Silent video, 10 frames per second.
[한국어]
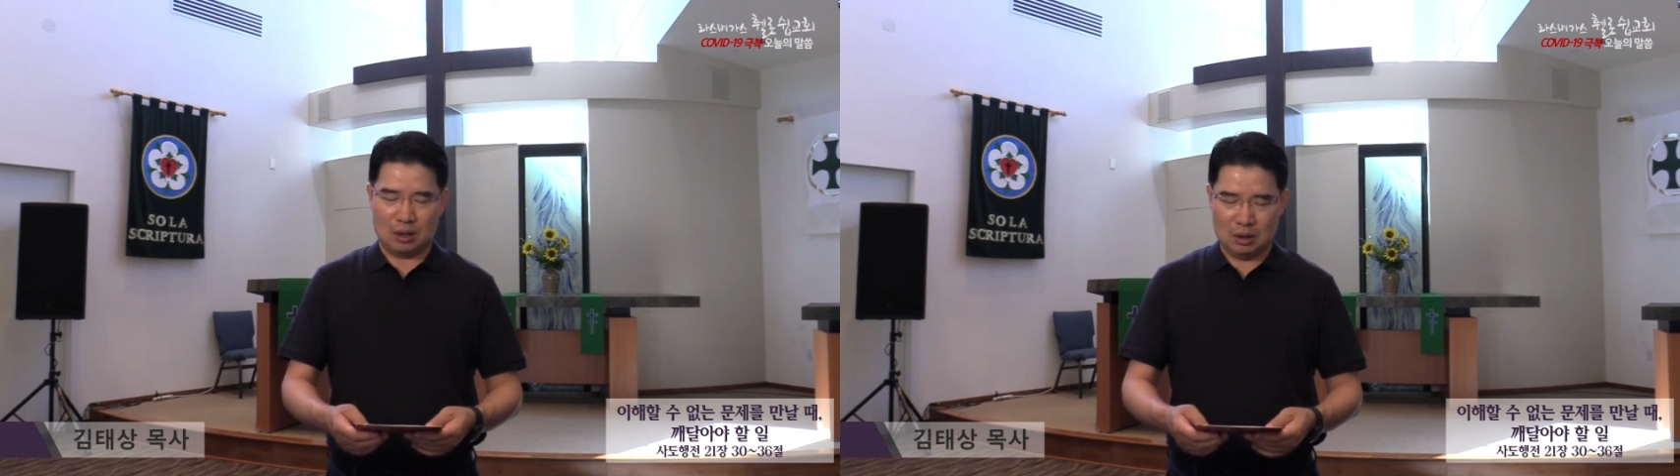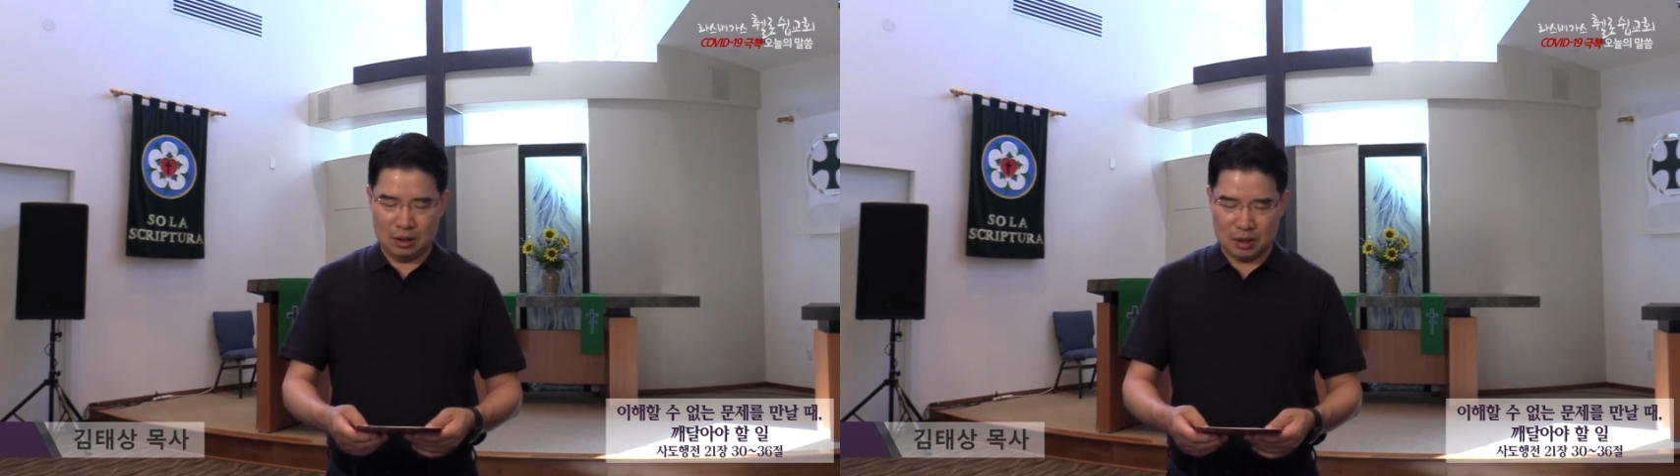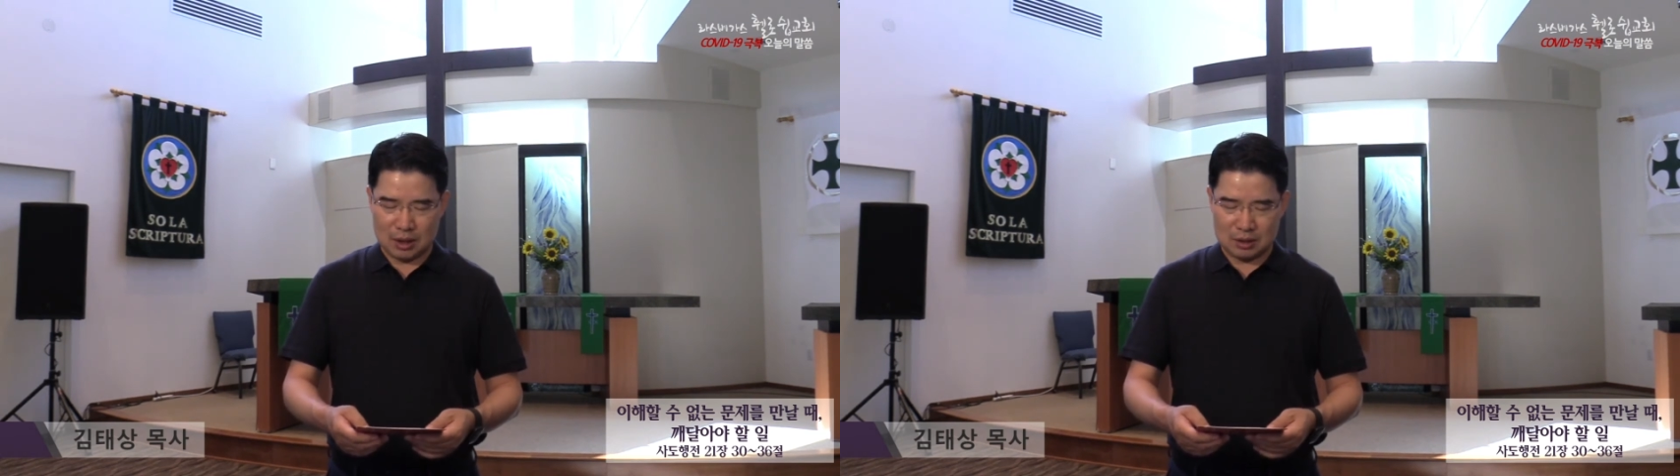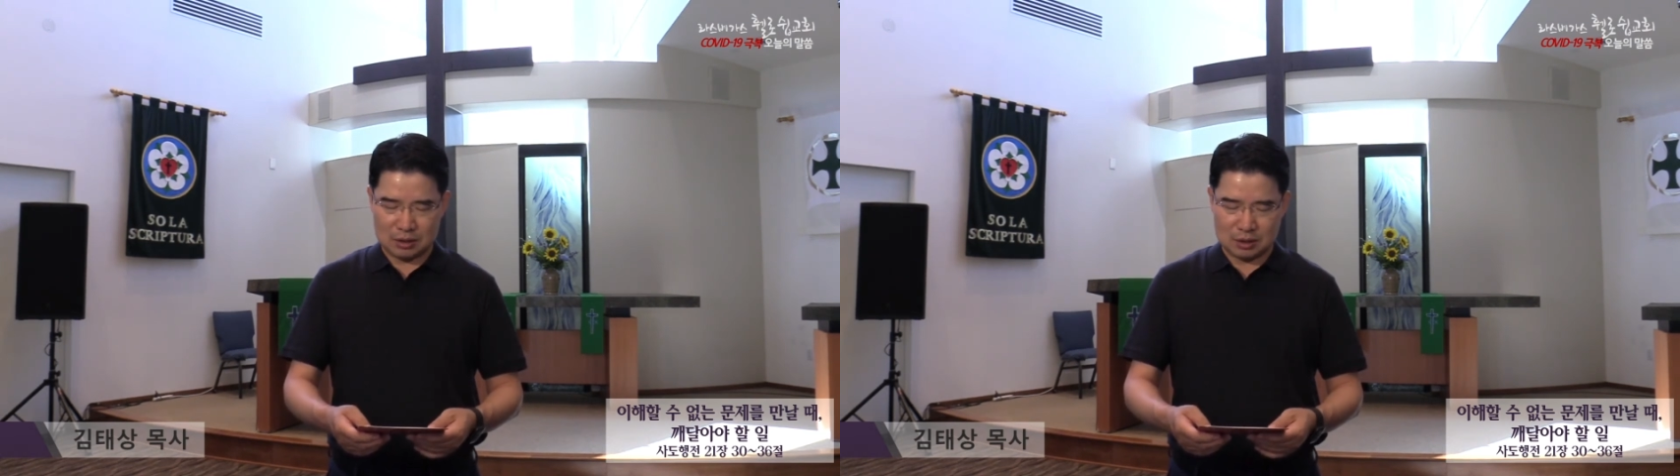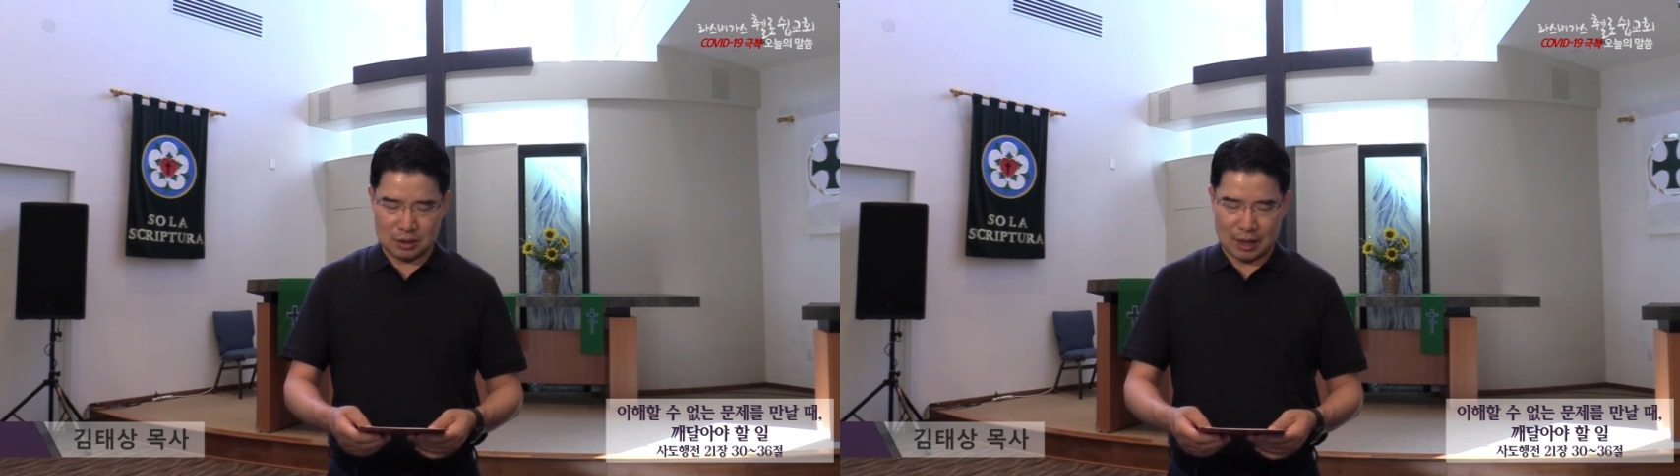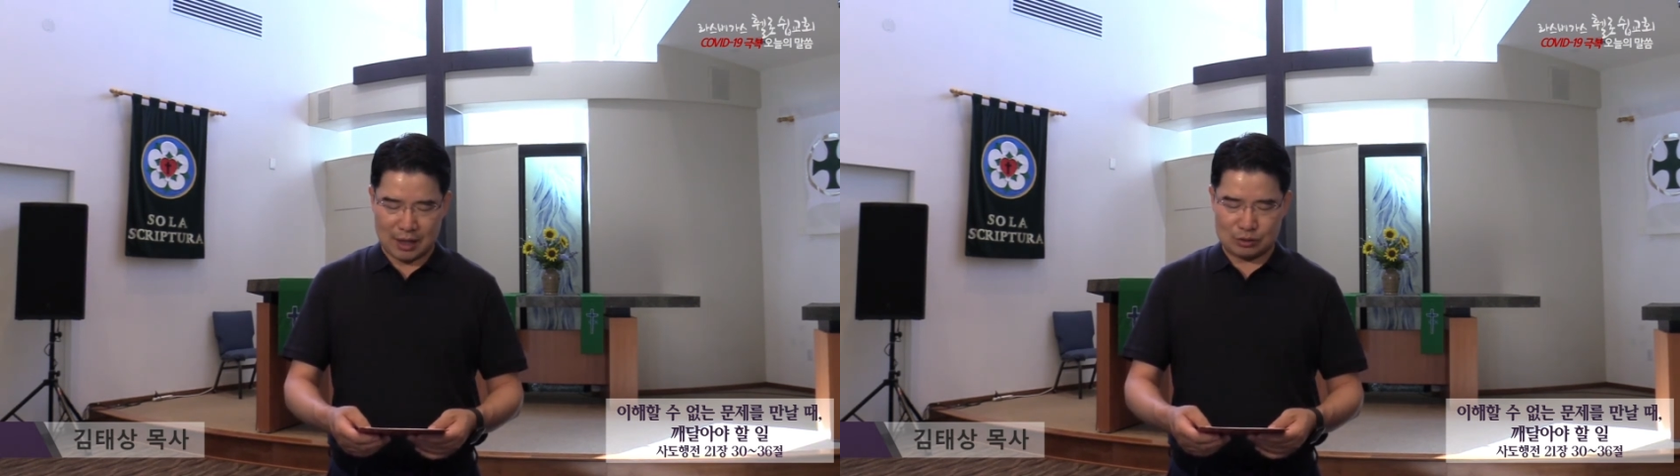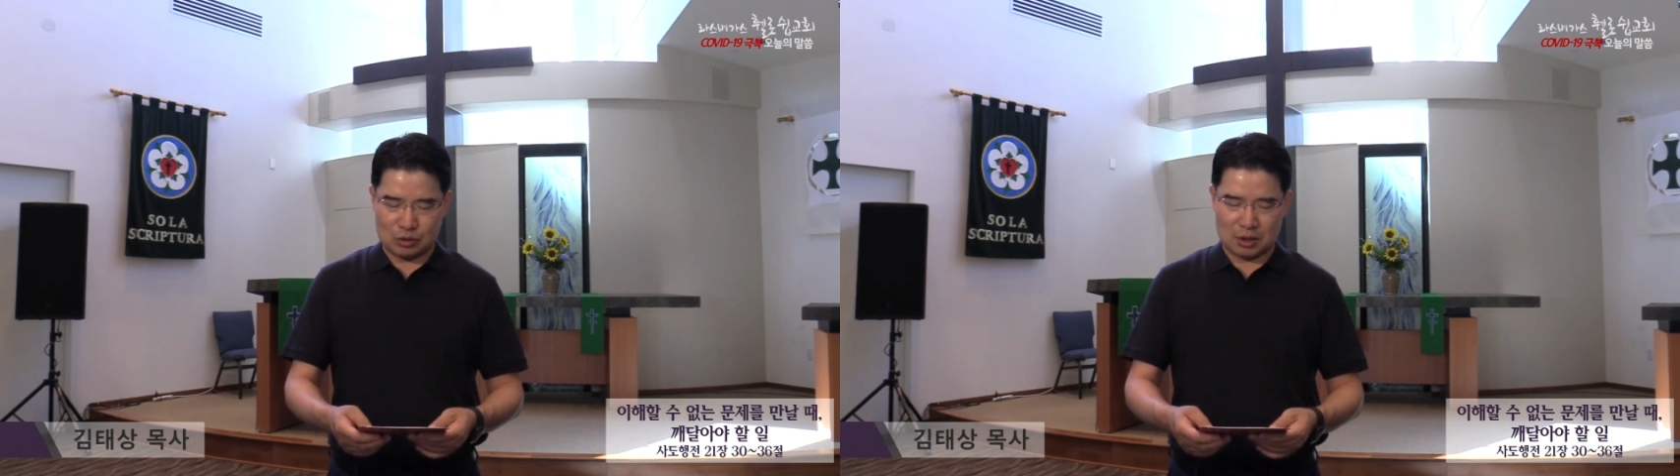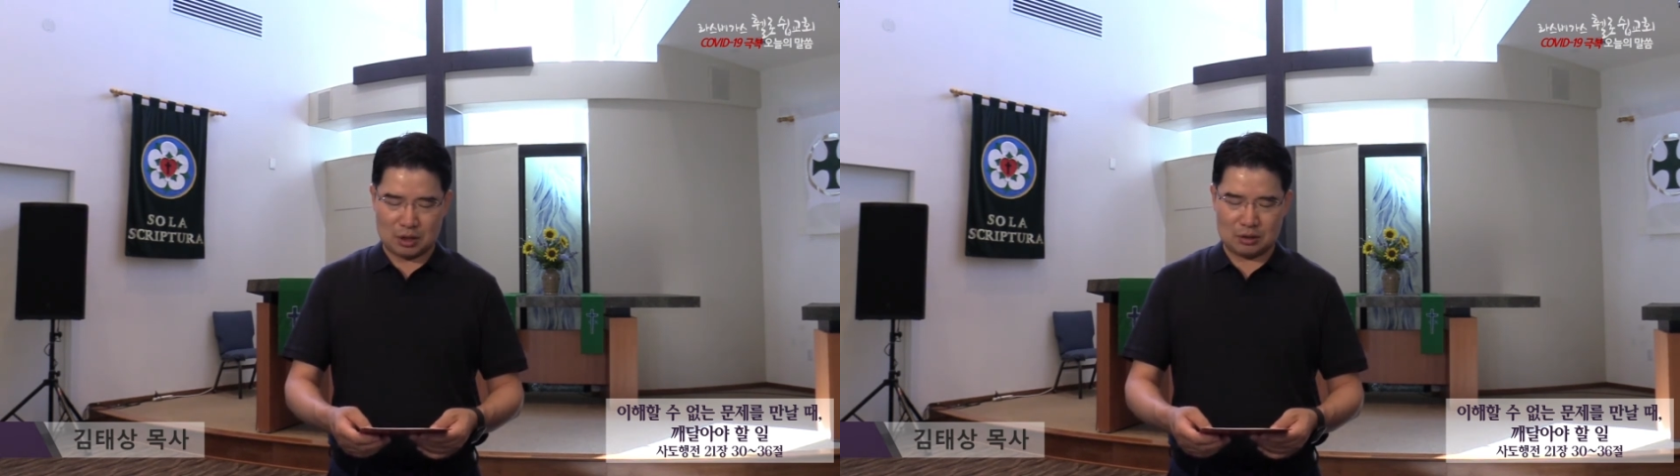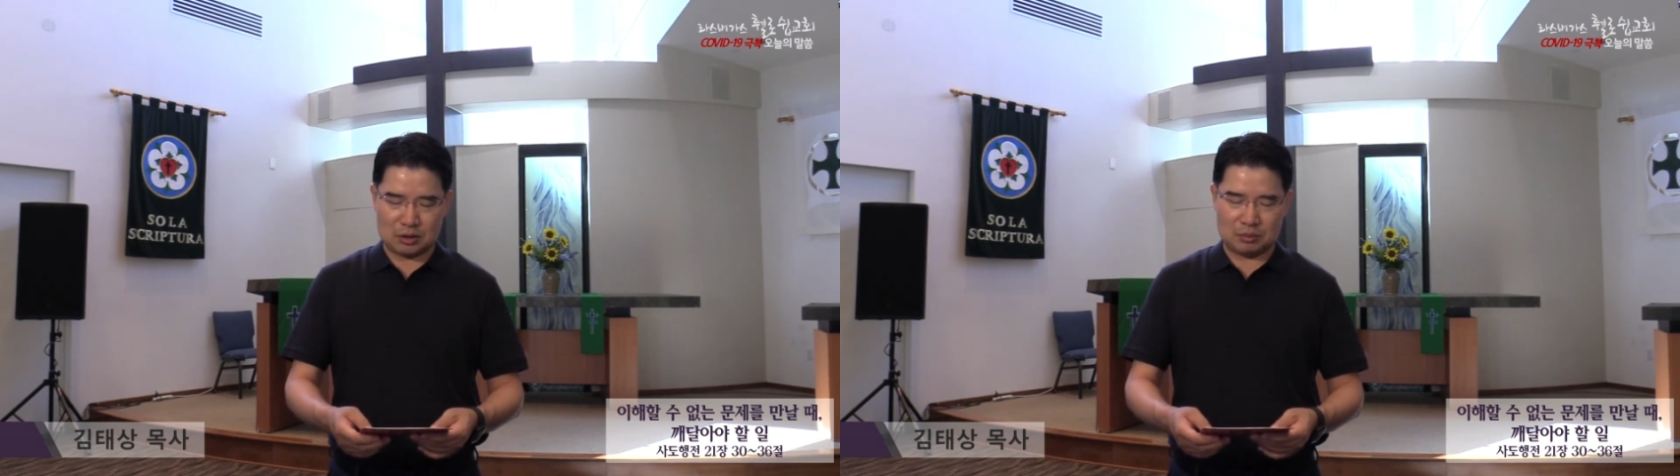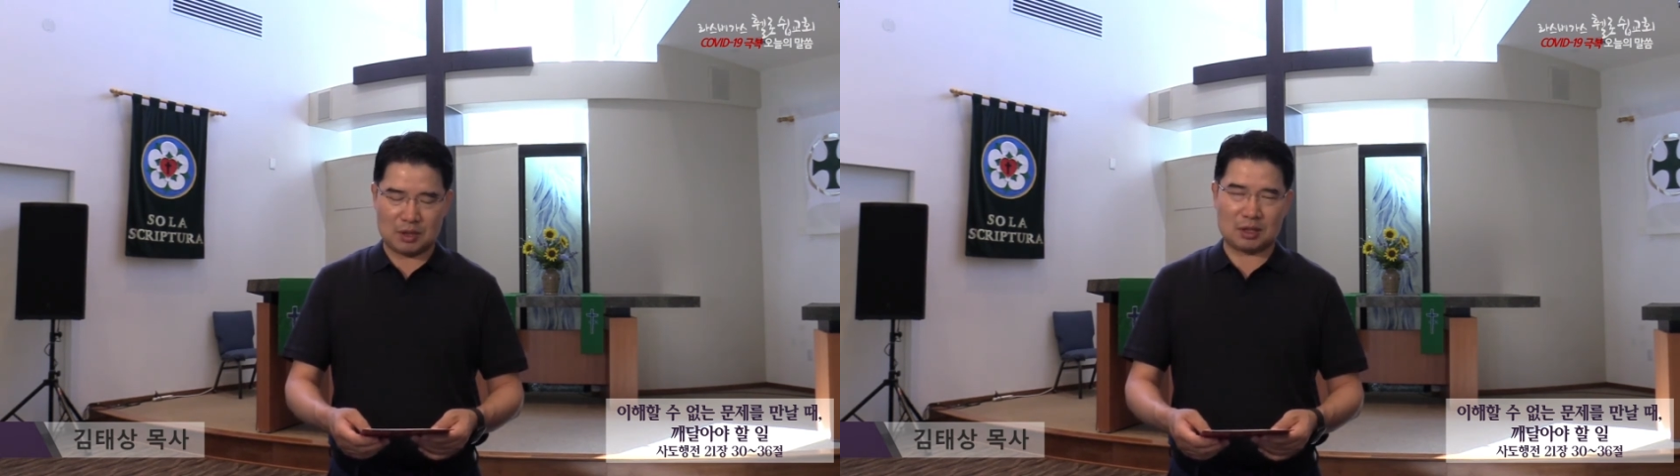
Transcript: 흘러가는 것을 알 수 있다는 것입니다.